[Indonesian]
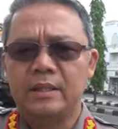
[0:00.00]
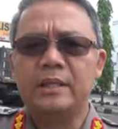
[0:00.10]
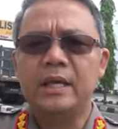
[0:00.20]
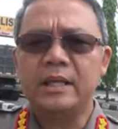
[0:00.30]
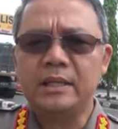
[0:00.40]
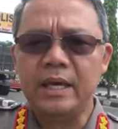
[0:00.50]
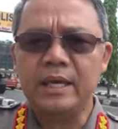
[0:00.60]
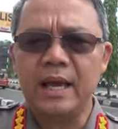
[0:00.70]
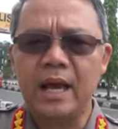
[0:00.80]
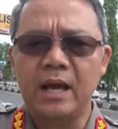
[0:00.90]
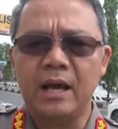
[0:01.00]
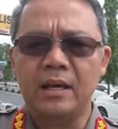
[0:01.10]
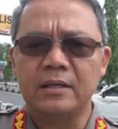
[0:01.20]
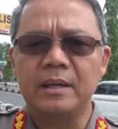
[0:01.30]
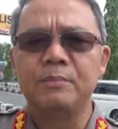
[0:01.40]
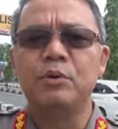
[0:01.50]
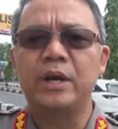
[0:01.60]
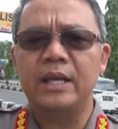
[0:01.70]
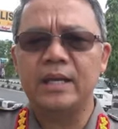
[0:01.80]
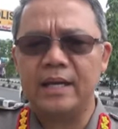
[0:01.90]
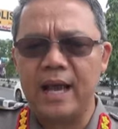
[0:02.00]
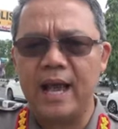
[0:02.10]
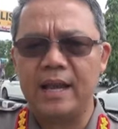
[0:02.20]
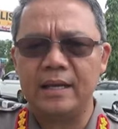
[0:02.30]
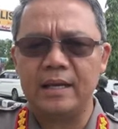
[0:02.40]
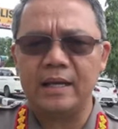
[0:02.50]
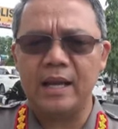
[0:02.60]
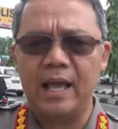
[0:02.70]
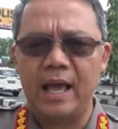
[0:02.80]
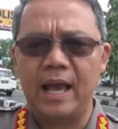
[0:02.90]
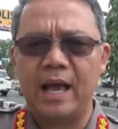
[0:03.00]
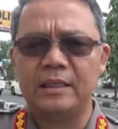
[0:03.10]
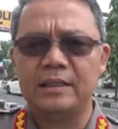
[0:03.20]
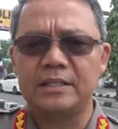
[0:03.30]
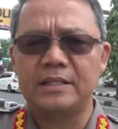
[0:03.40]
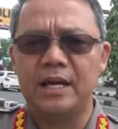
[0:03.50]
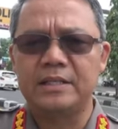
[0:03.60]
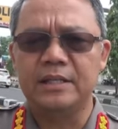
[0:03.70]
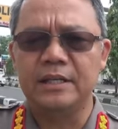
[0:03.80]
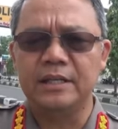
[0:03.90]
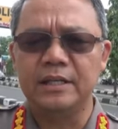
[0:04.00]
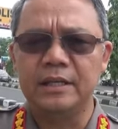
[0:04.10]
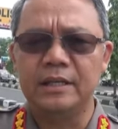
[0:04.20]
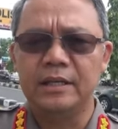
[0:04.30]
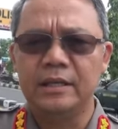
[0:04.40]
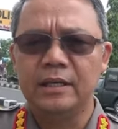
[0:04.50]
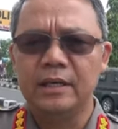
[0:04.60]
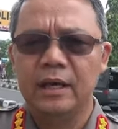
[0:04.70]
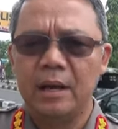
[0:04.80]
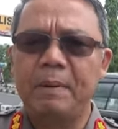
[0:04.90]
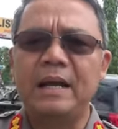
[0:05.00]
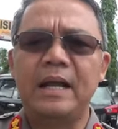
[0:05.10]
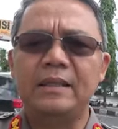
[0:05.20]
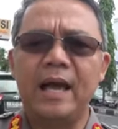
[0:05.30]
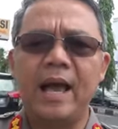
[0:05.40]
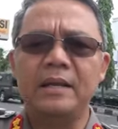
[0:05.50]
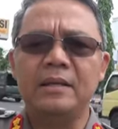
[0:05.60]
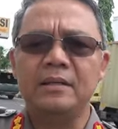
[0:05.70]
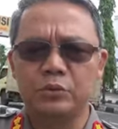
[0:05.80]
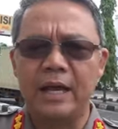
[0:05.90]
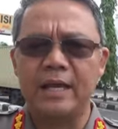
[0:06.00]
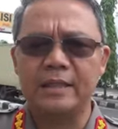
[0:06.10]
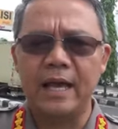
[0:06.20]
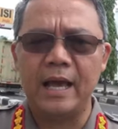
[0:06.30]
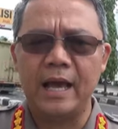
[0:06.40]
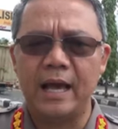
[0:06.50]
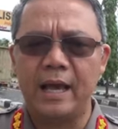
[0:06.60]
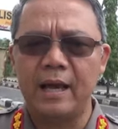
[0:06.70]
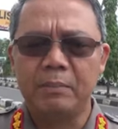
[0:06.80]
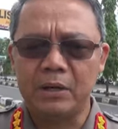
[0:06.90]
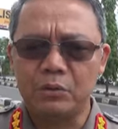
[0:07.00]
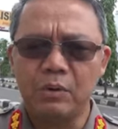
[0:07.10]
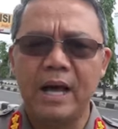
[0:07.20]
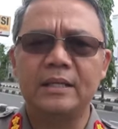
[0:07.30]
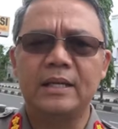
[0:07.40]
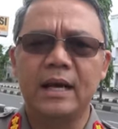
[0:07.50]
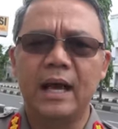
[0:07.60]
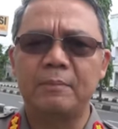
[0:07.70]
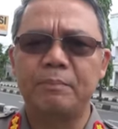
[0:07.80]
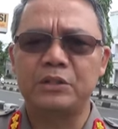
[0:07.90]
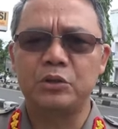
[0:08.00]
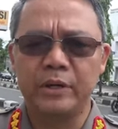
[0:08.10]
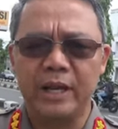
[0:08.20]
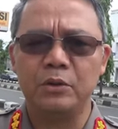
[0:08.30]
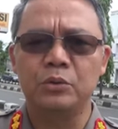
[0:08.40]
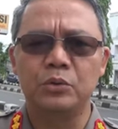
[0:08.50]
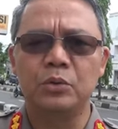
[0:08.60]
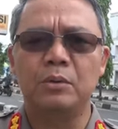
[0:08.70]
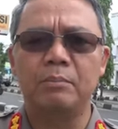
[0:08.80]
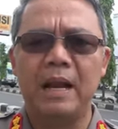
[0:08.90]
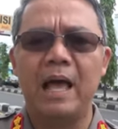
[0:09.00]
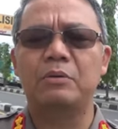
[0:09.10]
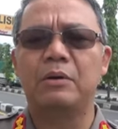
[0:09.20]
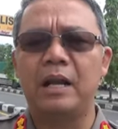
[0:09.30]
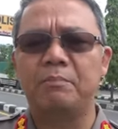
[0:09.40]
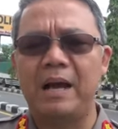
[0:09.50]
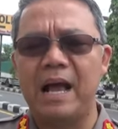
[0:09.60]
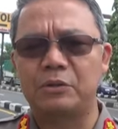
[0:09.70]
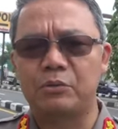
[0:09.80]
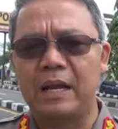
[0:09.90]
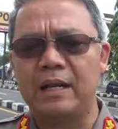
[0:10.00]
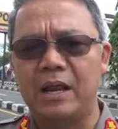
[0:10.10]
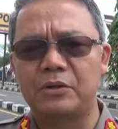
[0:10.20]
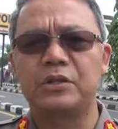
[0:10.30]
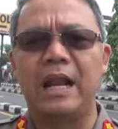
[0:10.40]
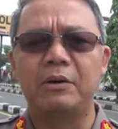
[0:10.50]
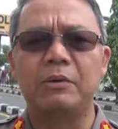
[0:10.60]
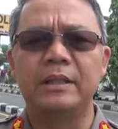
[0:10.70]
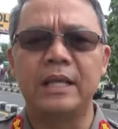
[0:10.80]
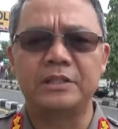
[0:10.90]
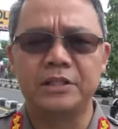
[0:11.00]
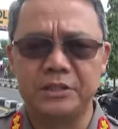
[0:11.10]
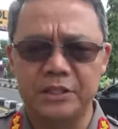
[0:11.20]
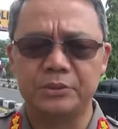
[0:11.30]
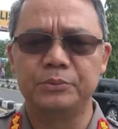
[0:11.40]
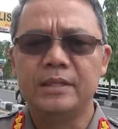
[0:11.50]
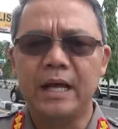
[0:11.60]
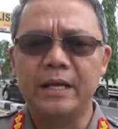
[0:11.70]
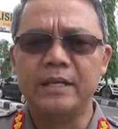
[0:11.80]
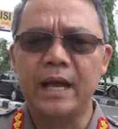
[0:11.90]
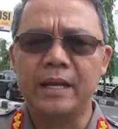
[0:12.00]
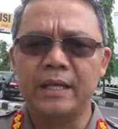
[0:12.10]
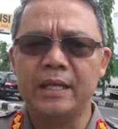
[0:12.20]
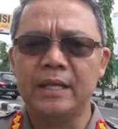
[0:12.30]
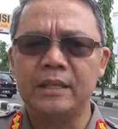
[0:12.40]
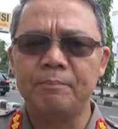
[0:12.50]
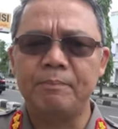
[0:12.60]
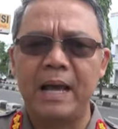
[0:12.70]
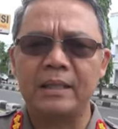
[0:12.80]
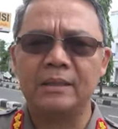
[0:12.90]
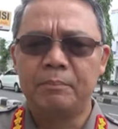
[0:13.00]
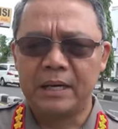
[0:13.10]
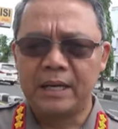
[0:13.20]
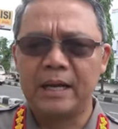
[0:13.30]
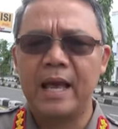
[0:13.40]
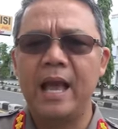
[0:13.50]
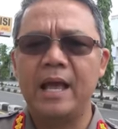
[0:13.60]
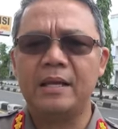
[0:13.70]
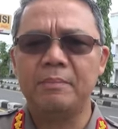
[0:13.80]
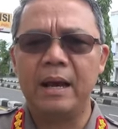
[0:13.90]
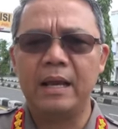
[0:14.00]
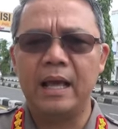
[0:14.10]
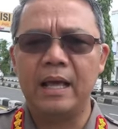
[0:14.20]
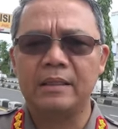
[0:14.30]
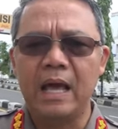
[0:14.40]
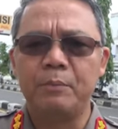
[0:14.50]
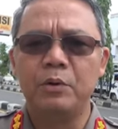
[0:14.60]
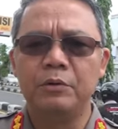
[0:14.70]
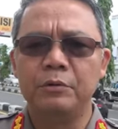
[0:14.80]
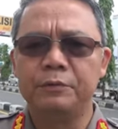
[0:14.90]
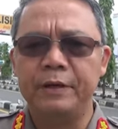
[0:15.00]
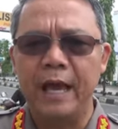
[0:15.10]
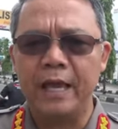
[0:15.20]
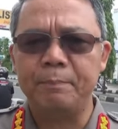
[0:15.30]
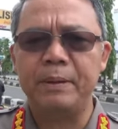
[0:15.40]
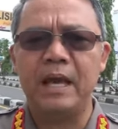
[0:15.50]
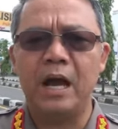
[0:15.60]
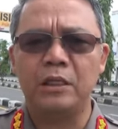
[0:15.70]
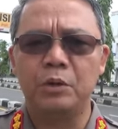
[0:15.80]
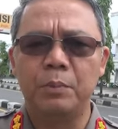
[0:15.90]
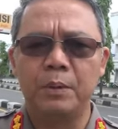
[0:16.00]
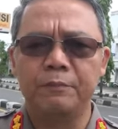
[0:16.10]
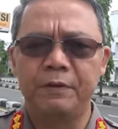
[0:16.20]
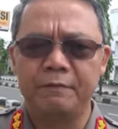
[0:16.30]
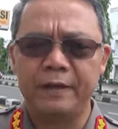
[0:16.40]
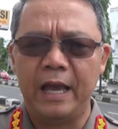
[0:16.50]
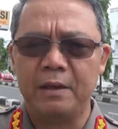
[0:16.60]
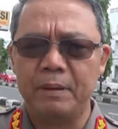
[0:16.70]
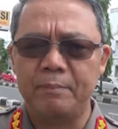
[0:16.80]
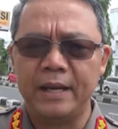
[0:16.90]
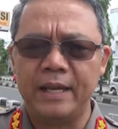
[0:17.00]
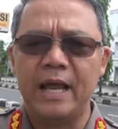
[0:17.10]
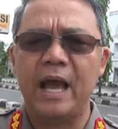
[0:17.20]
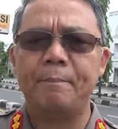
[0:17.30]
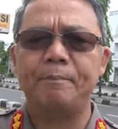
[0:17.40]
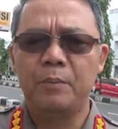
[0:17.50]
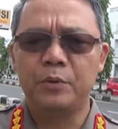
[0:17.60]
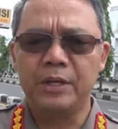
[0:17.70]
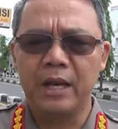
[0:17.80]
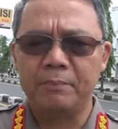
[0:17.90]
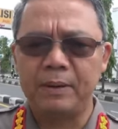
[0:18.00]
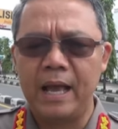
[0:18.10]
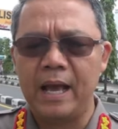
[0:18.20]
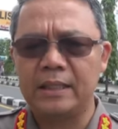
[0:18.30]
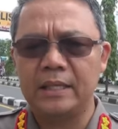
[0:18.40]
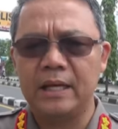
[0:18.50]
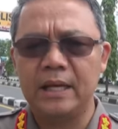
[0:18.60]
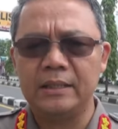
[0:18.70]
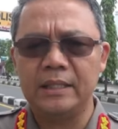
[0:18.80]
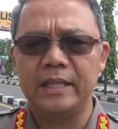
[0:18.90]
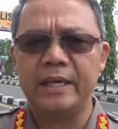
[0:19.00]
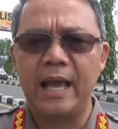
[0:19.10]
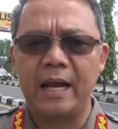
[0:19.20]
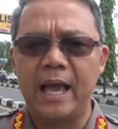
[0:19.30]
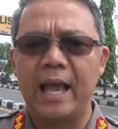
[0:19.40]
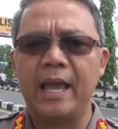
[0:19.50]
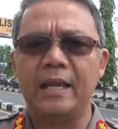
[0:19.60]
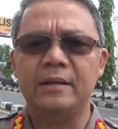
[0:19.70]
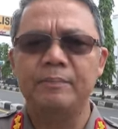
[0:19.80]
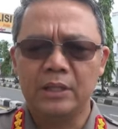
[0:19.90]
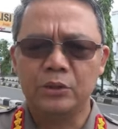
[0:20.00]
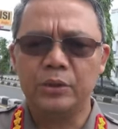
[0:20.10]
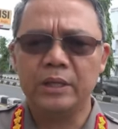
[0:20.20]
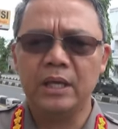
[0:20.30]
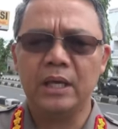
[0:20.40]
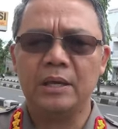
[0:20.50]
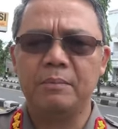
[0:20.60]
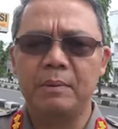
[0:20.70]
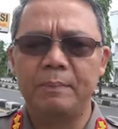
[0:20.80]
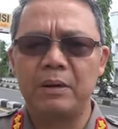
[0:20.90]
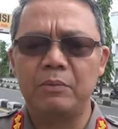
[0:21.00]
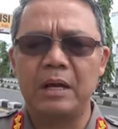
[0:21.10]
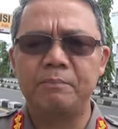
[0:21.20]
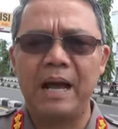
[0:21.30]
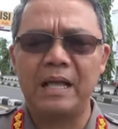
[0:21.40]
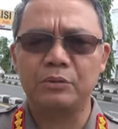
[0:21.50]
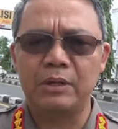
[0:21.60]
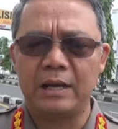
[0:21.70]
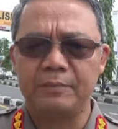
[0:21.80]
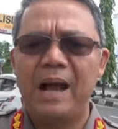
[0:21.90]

Titik-titik yang dimungkinkan akan terjadi kepadatan sudah kita perkuat dengan personil untuk melakukan pengaturan arus lalu lintas di situ. Jadi dari tempat bergerak di mana tamu VIP ataupun VVIP menginap, kemudian berangkat ke titik yang lain, tentu ini memerlukan pengaturan.